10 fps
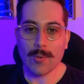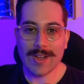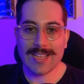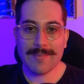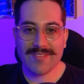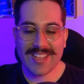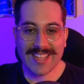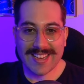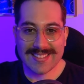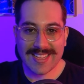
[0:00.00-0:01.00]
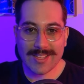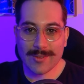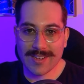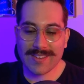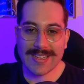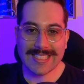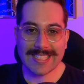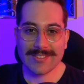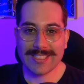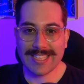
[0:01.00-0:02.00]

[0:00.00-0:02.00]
O Anima vem crescendo ano a ano